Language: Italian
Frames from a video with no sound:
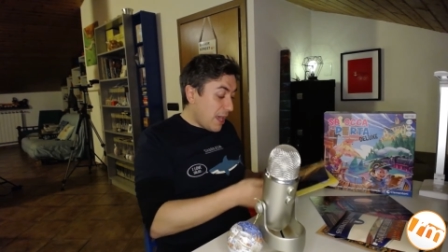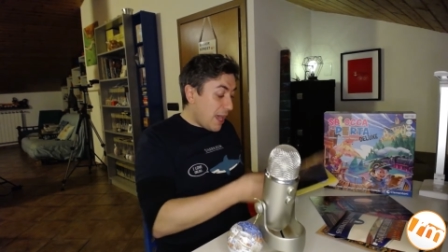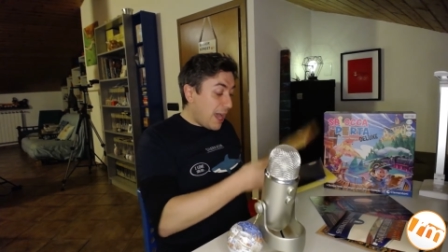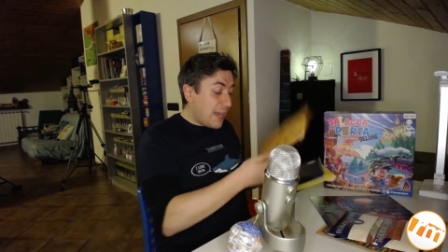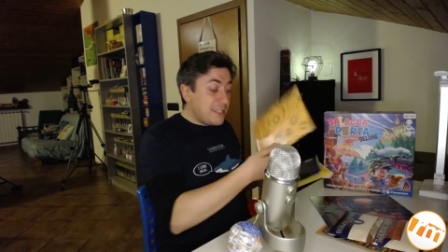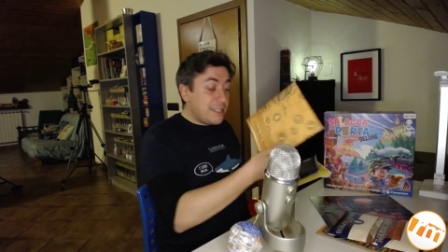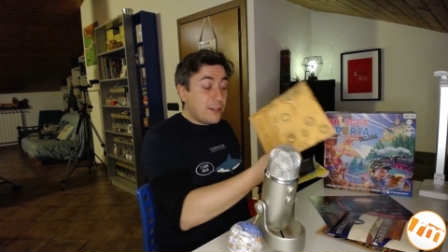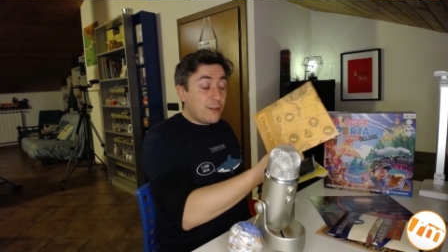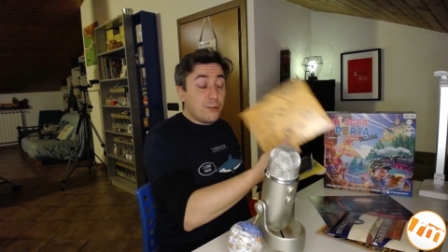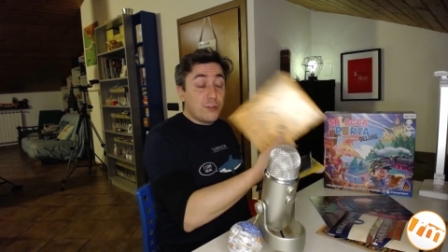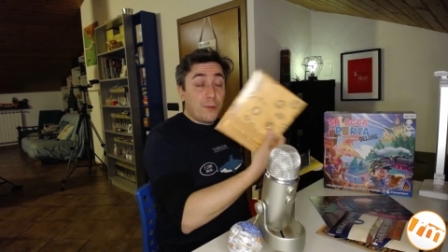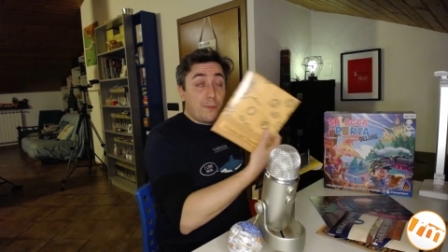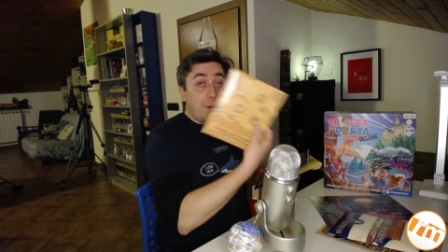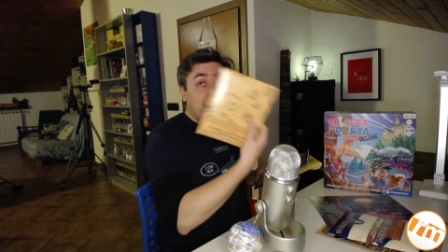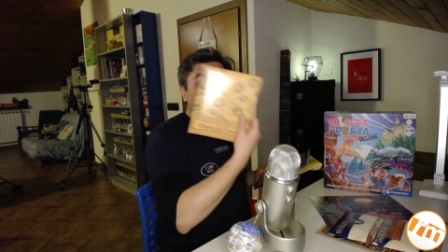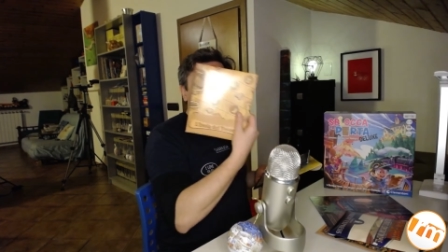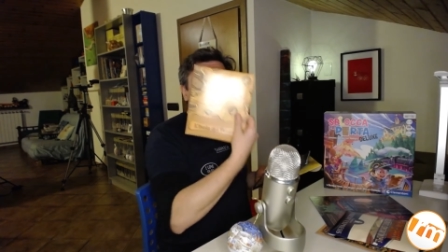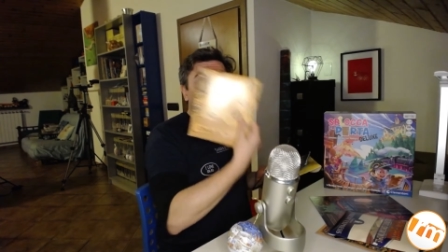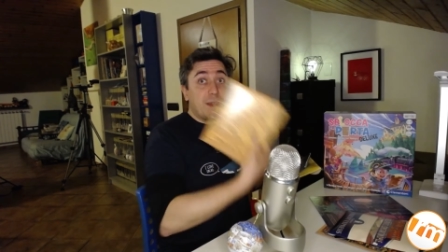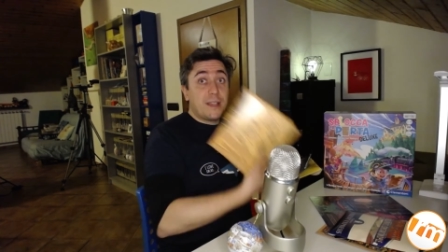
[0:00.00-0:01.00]
Al secondo
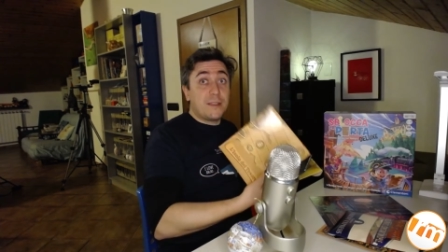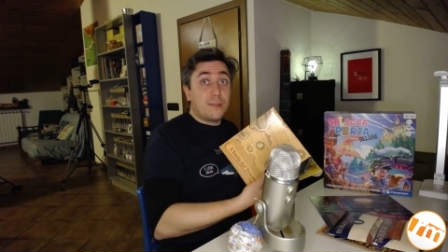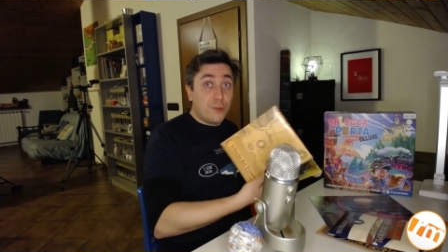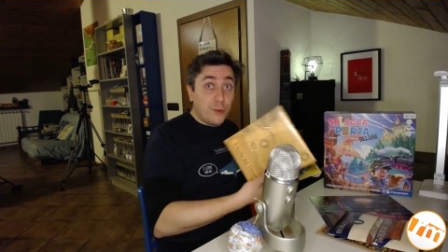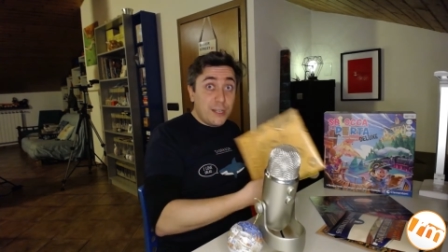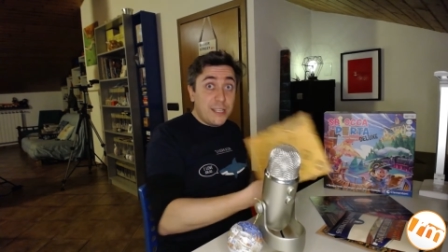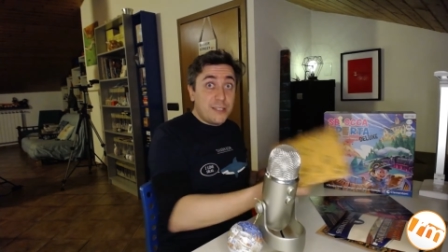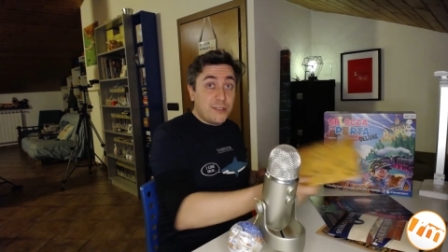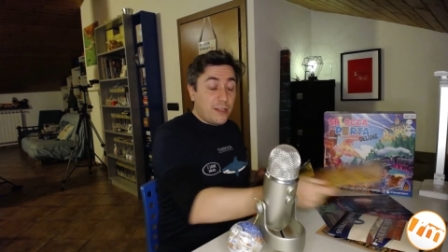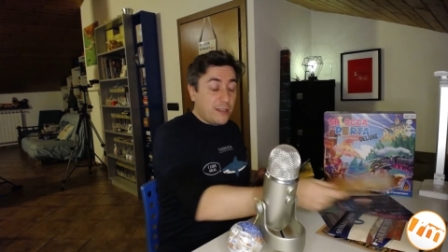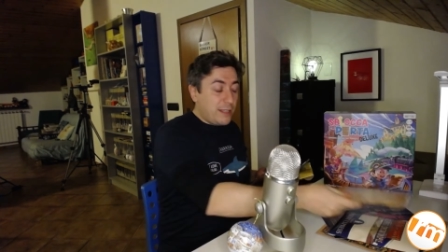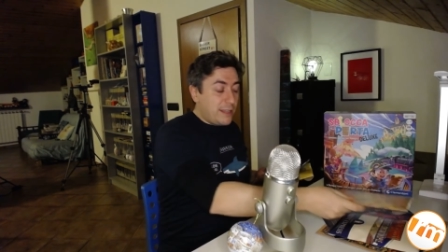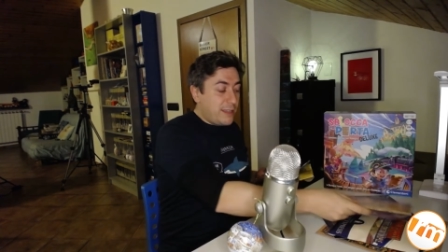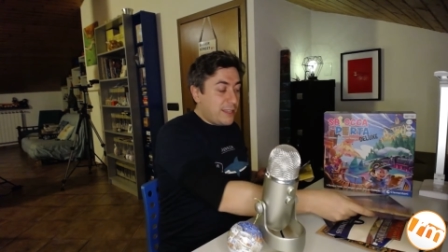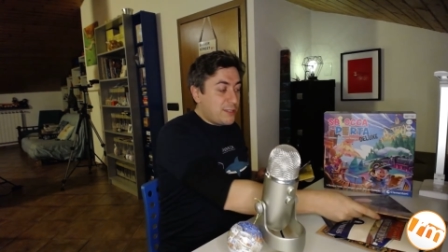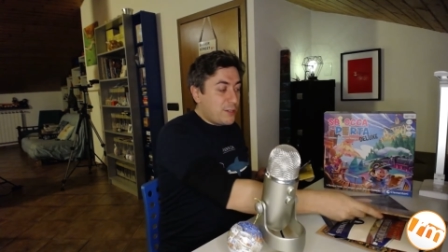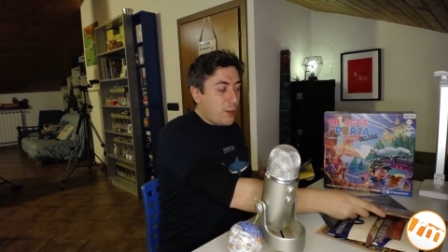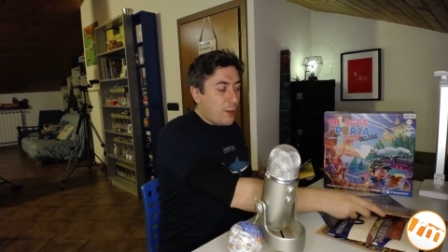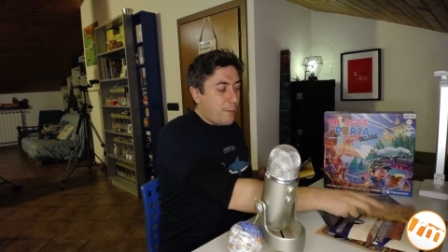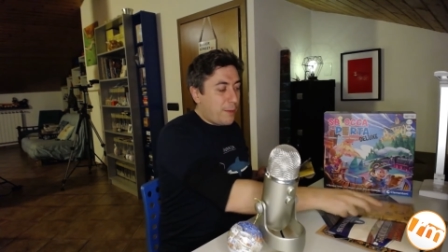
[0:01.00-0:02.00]
posto metto l'isola del
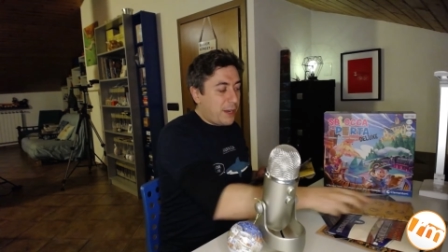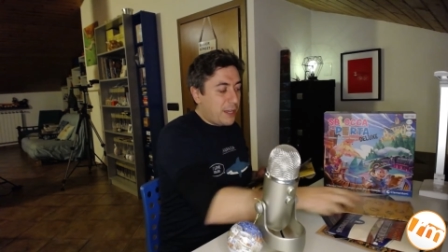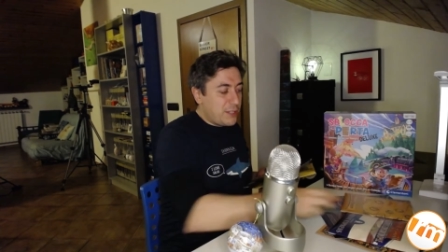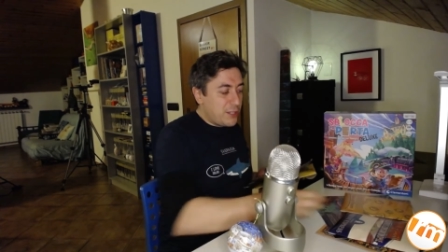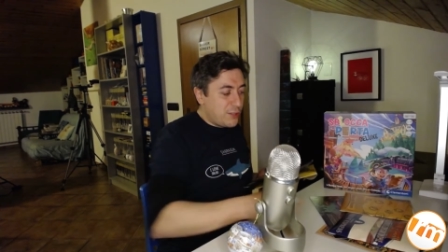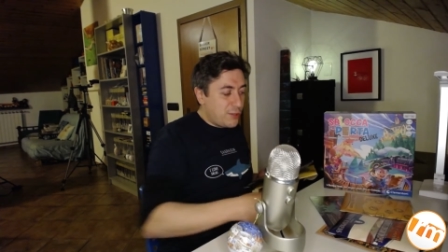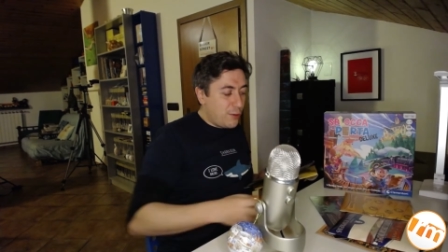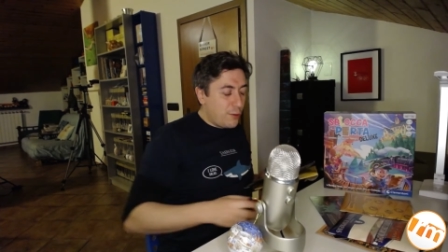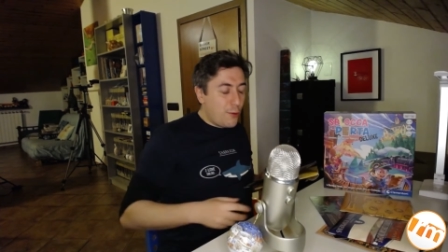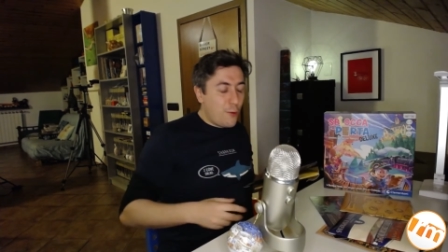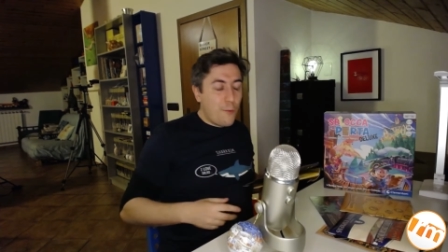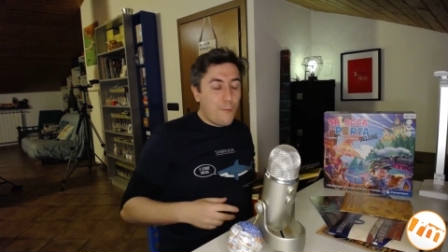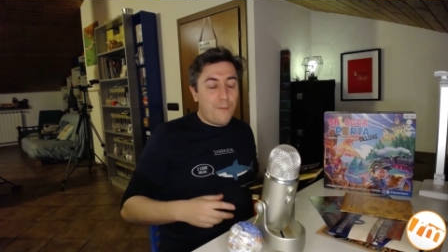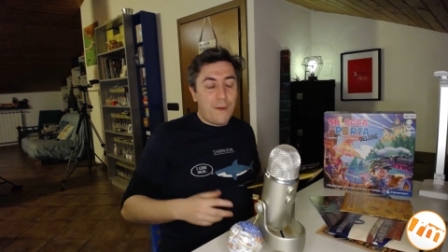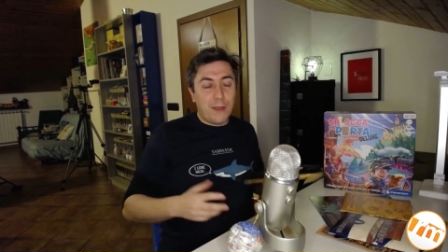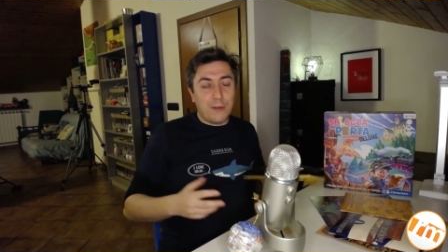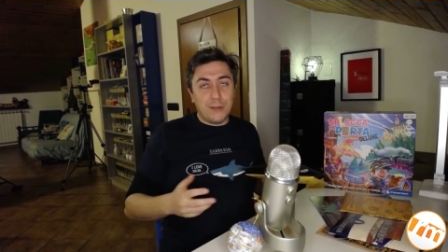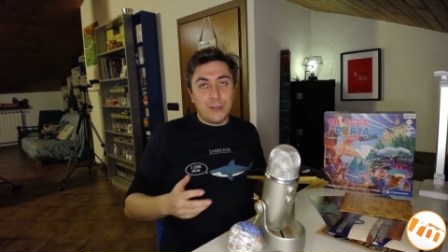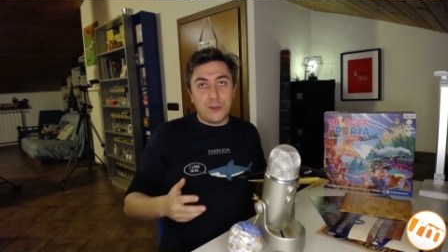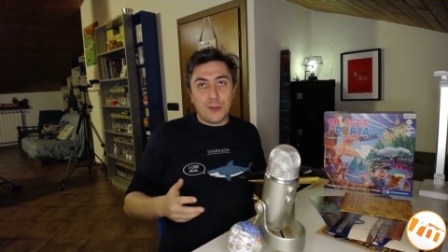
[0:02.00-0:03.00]
tesoro perché ci sono un
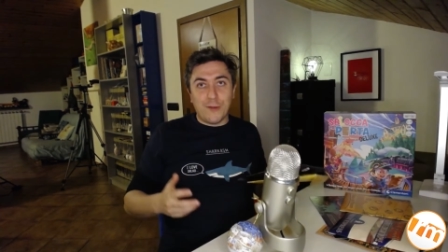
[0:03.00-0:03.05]
paio di